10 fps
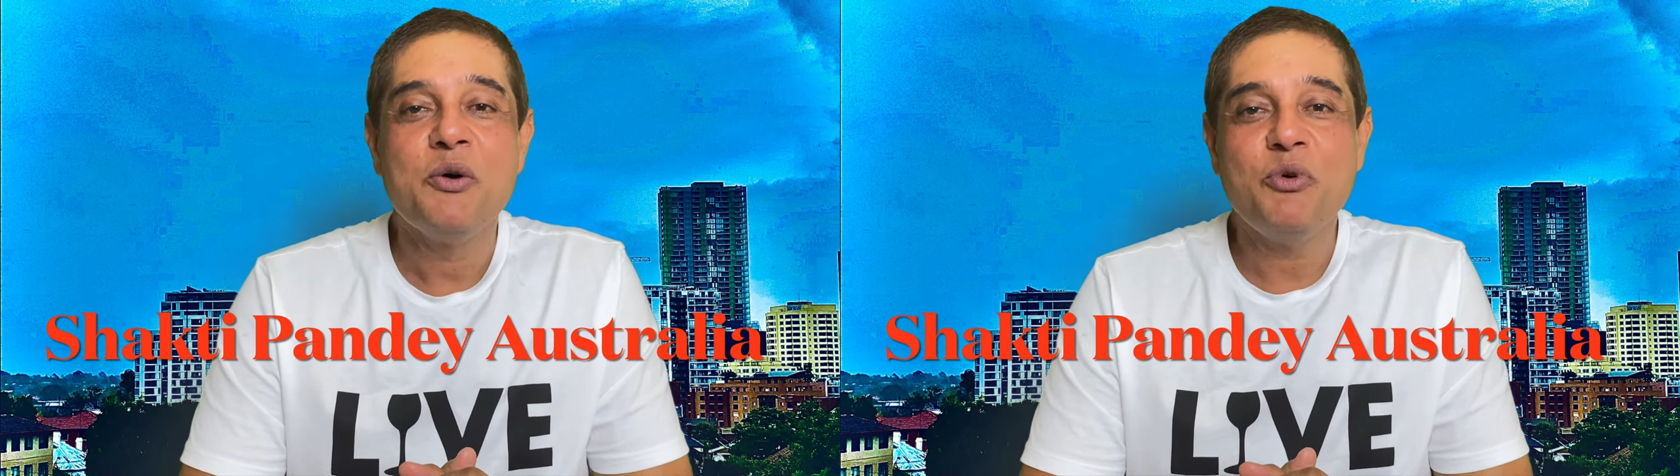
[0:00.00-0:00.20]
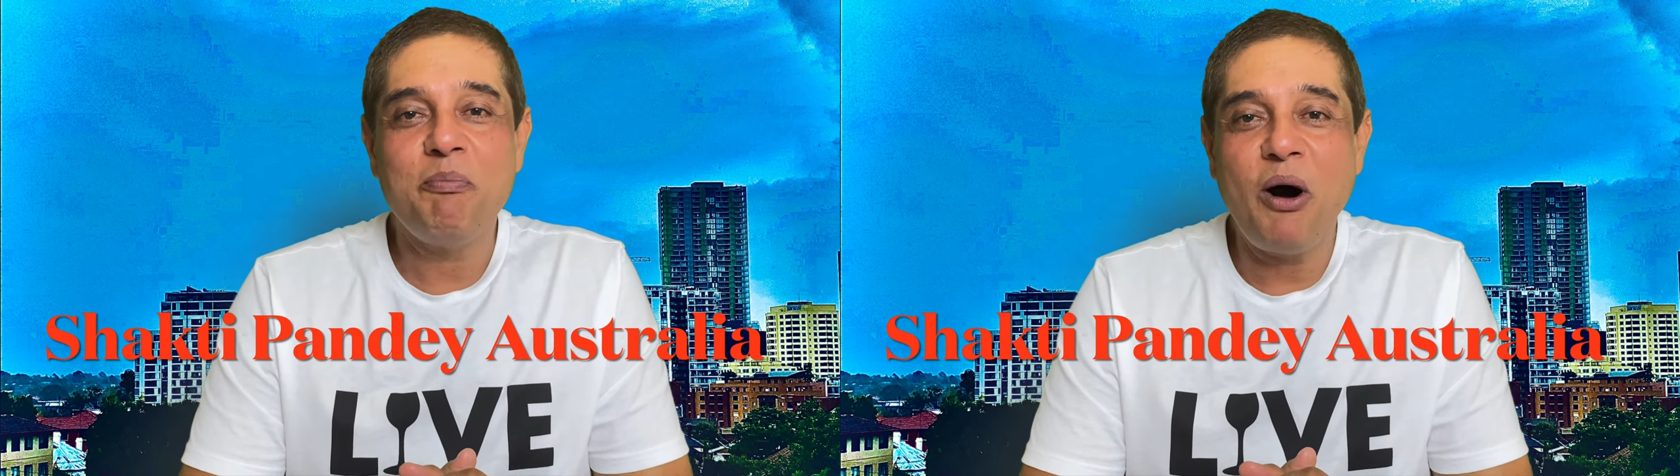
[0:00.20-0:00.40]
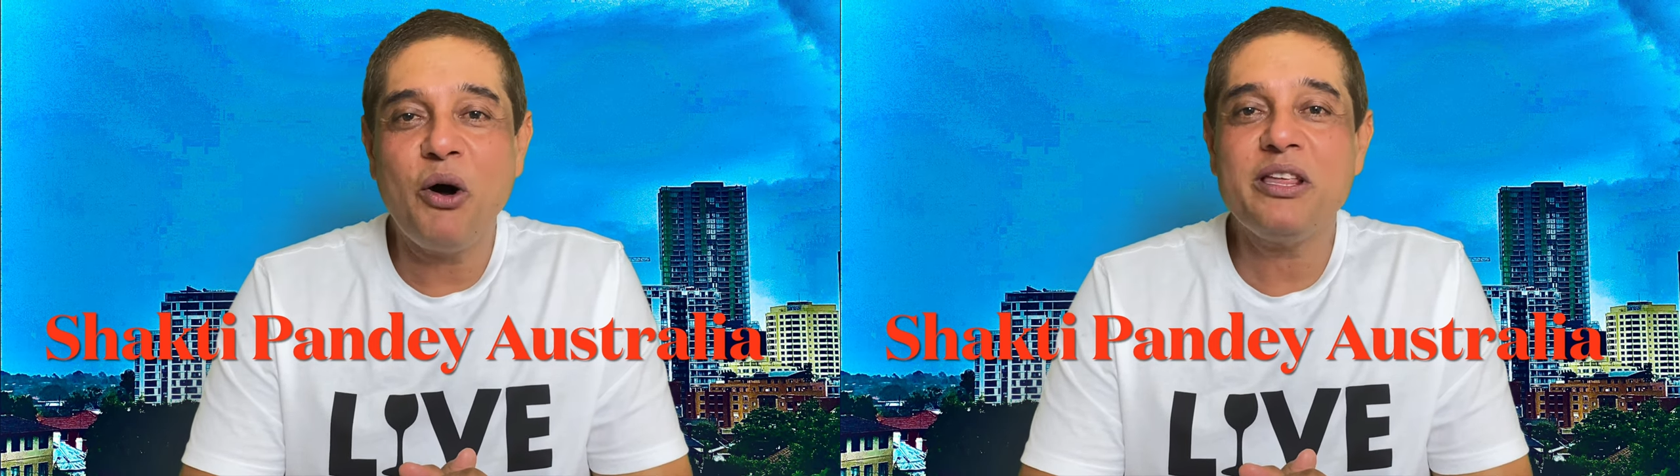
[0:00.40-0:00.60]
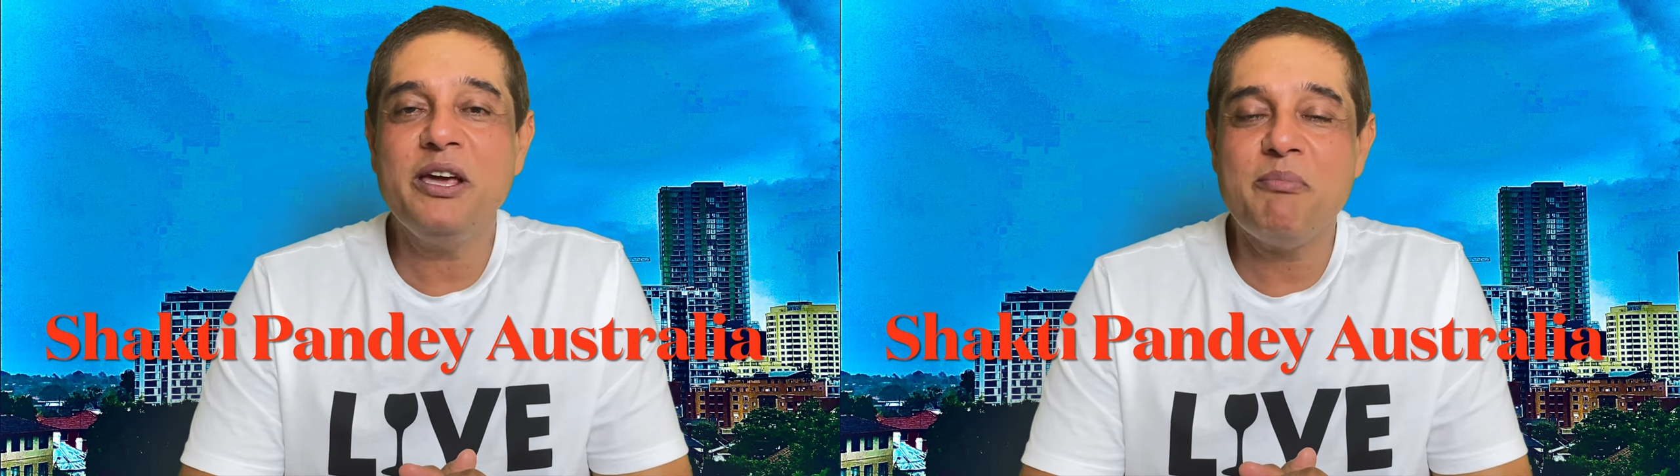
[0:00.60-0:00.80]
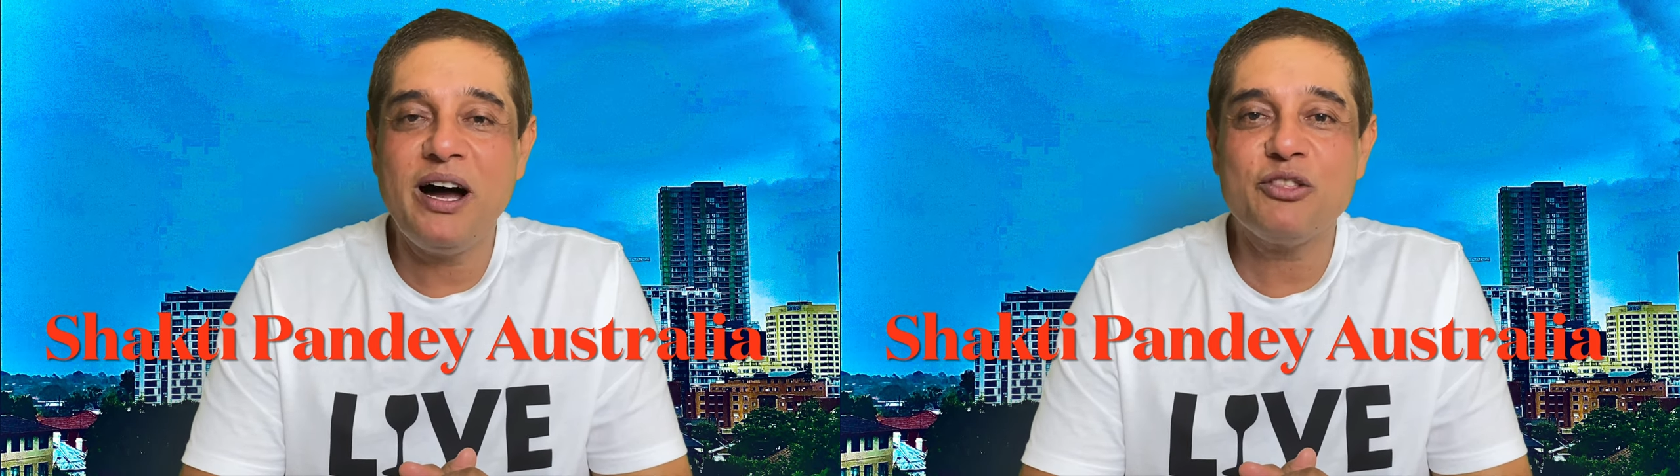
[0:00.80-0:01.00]
वो बहुत
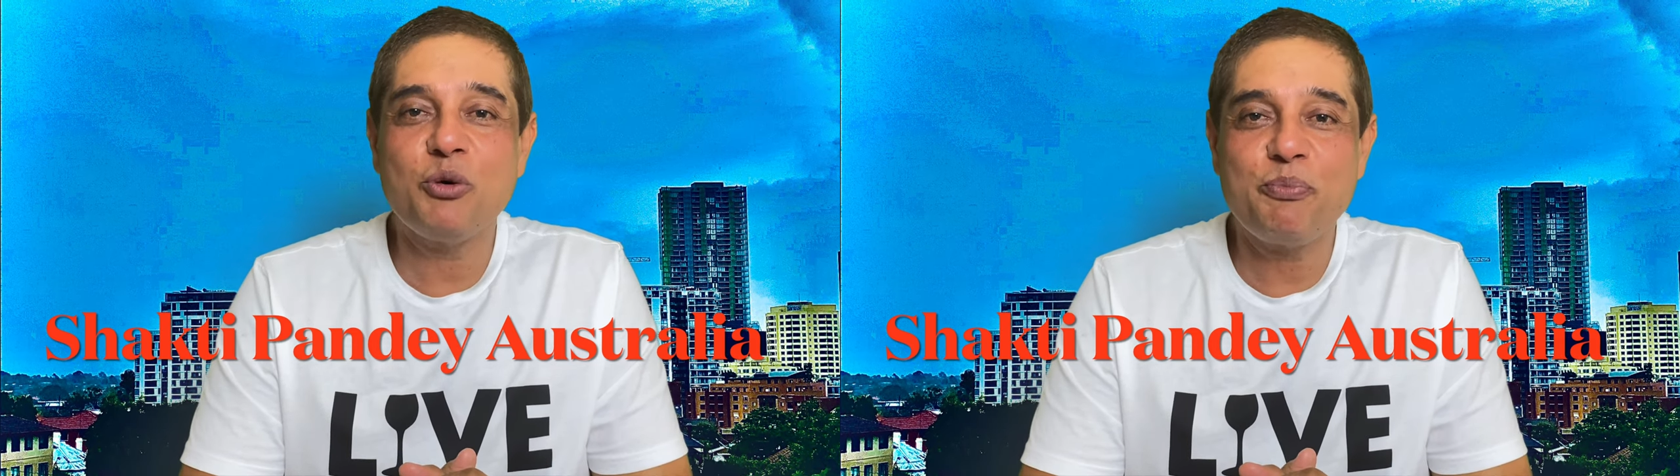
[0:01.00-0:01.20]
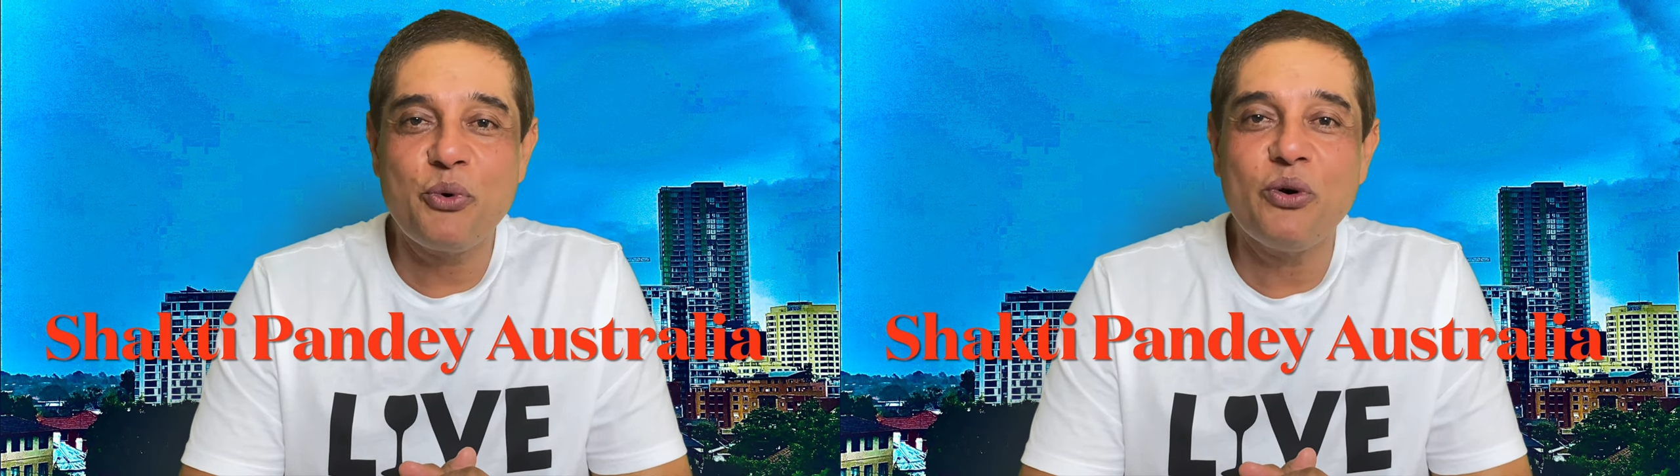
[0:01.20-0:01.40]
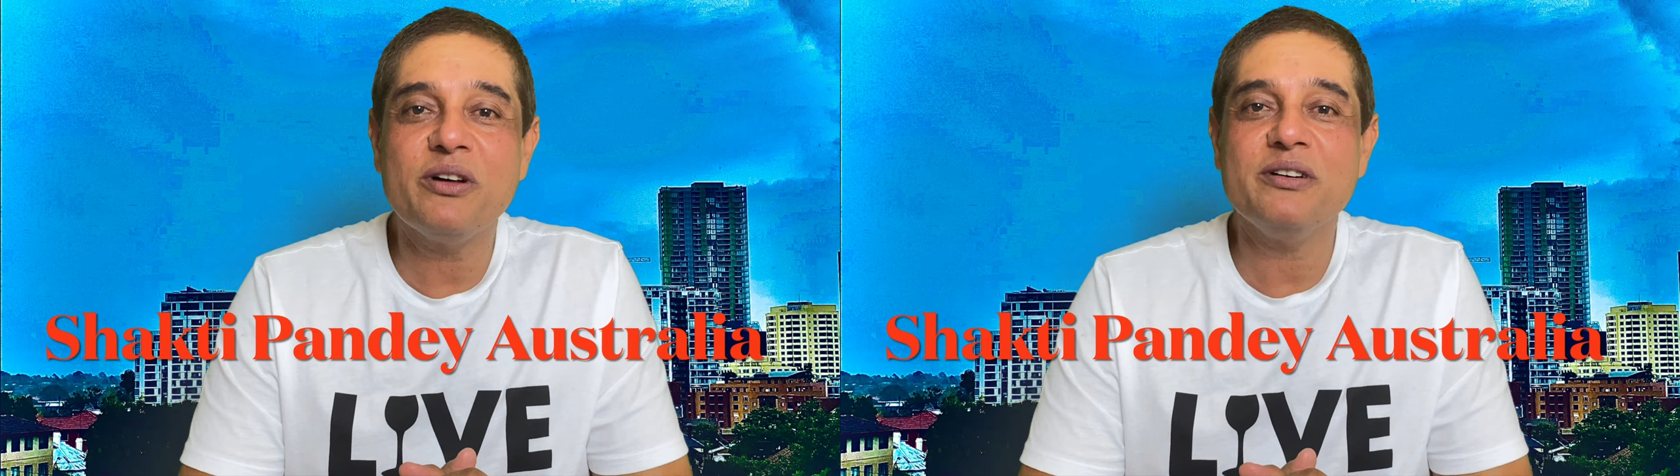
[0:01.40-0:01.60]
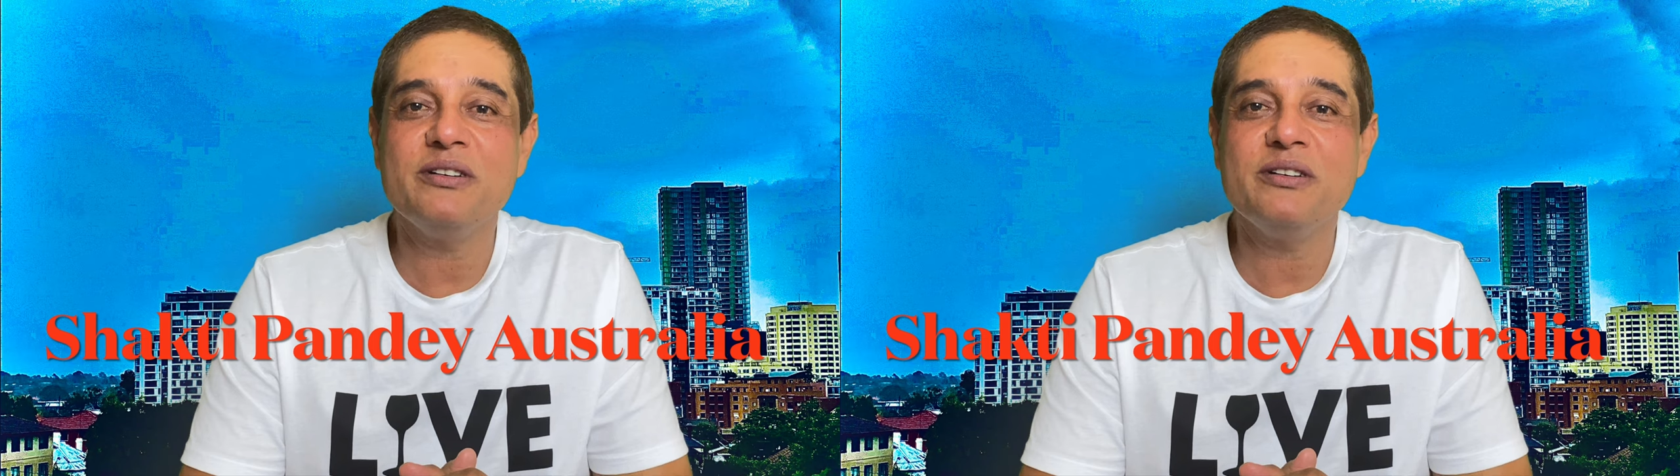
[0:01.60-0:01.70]
ही महत्वपूर्ण